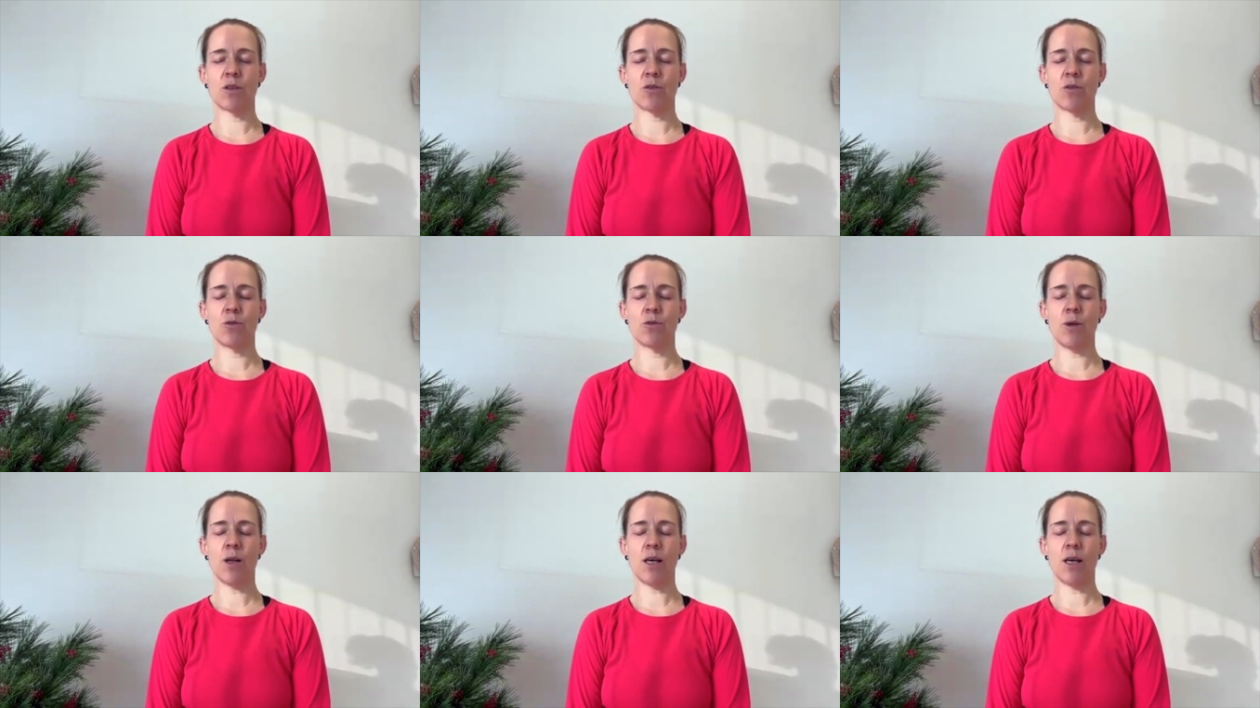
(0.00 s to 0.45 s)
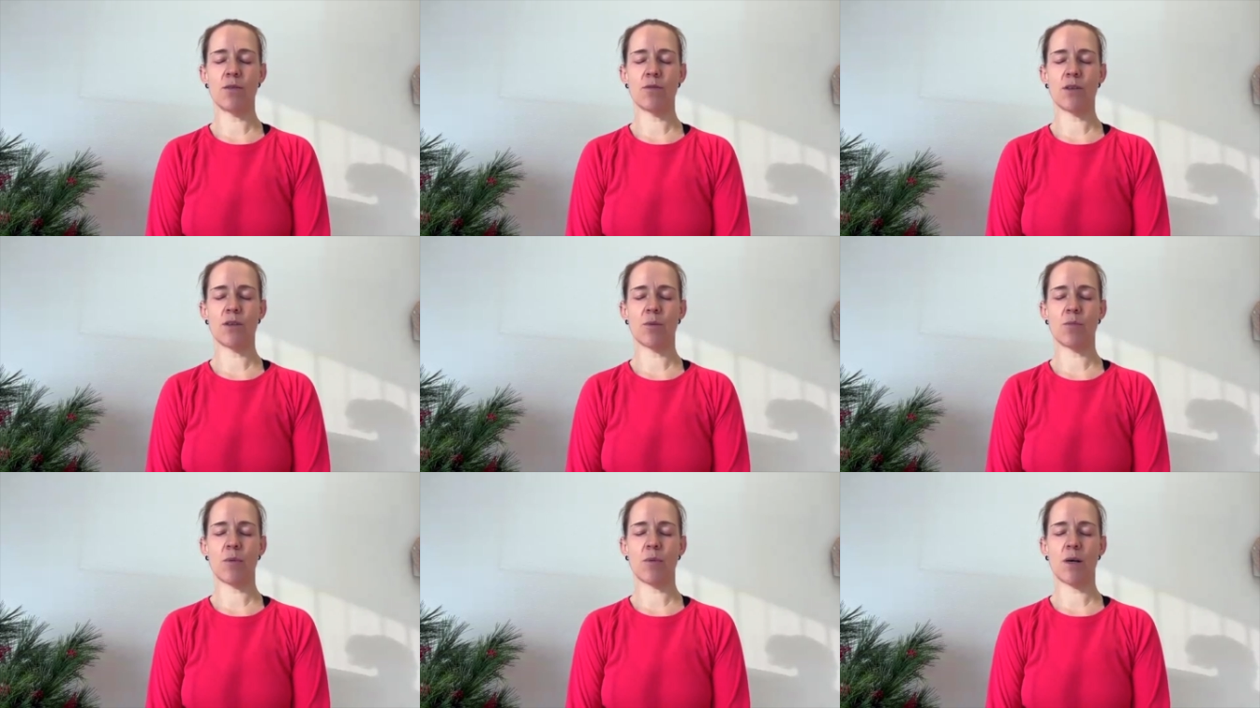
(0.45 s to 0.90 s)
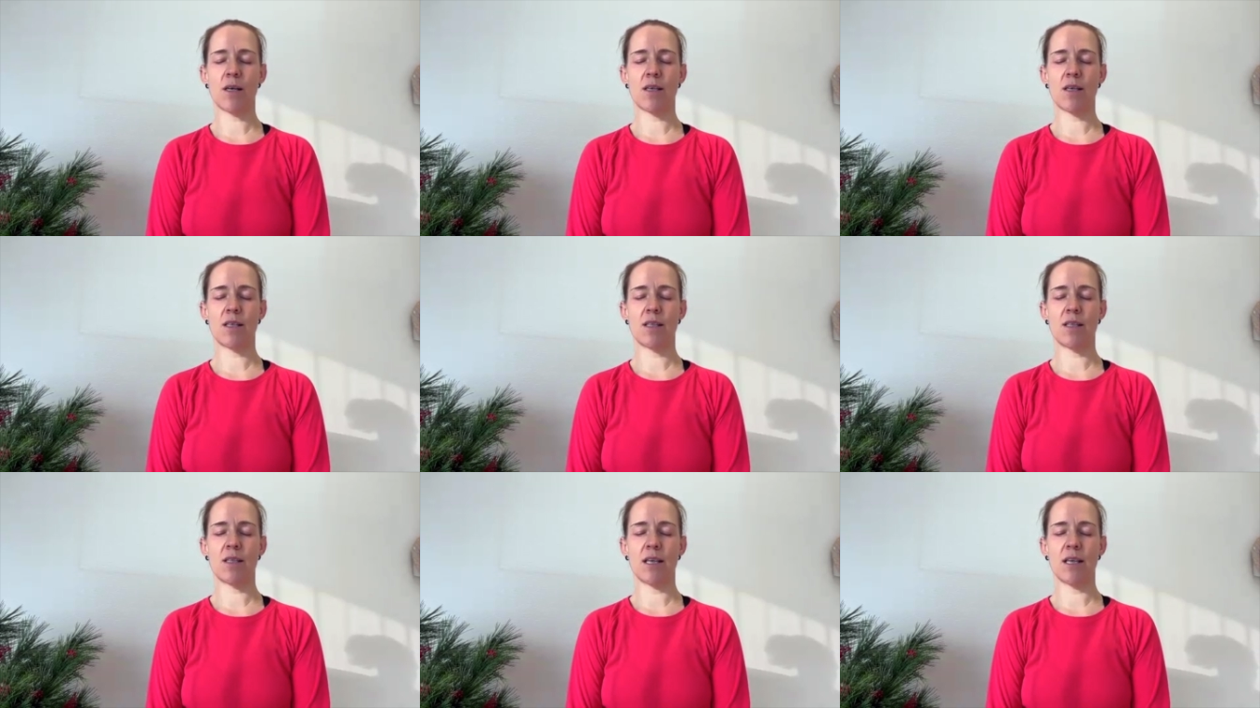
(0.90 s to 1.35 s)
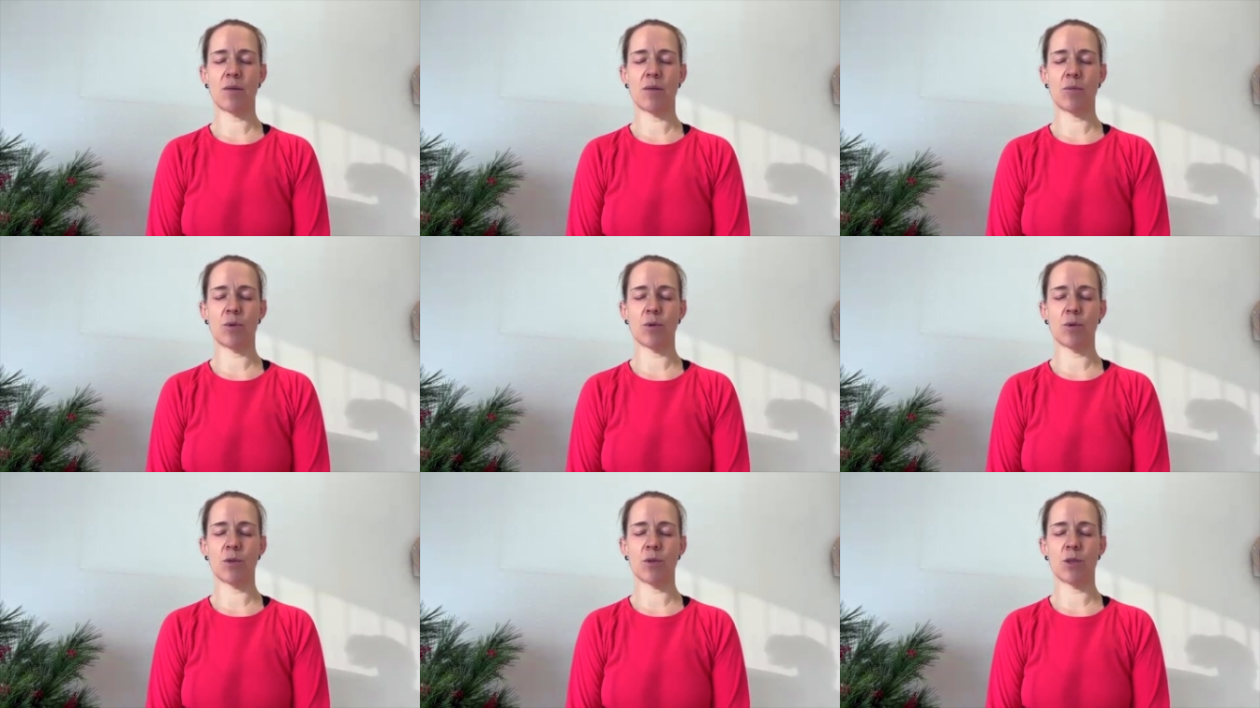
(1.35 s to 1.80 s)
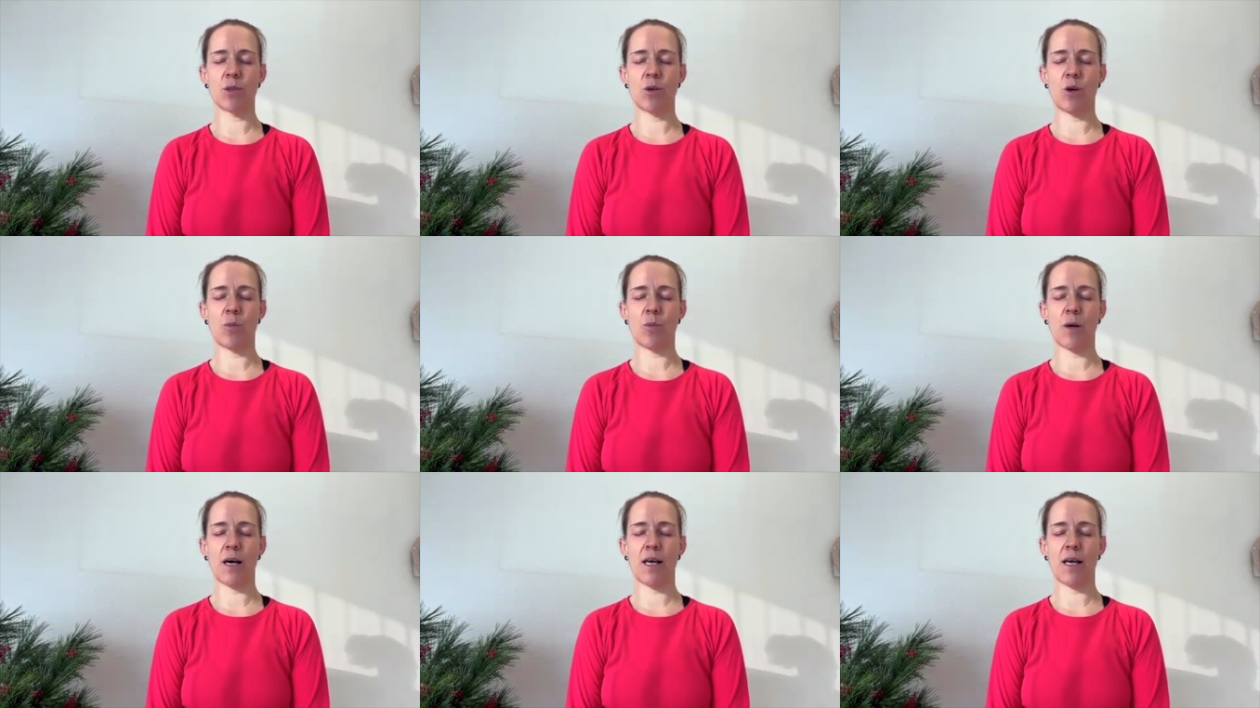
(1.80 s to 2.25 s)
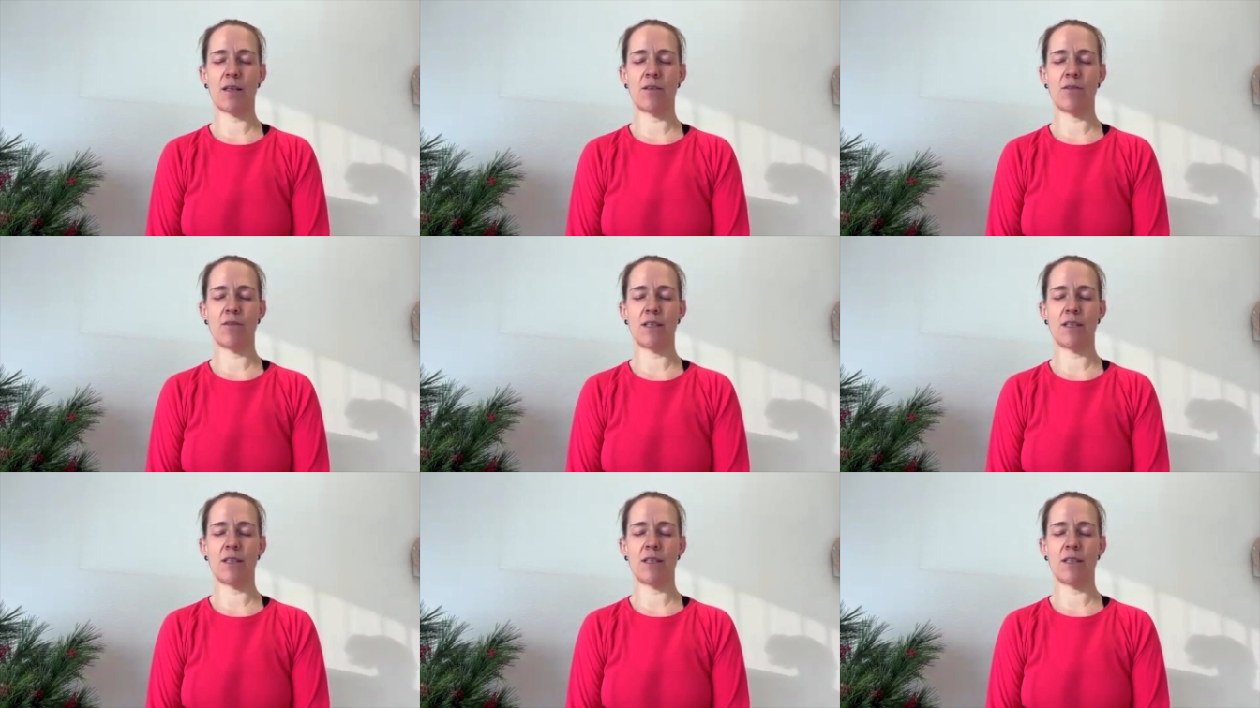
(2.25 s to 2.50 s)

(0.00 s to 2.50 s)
fühl einfach mal in deinen Brustkorb rein,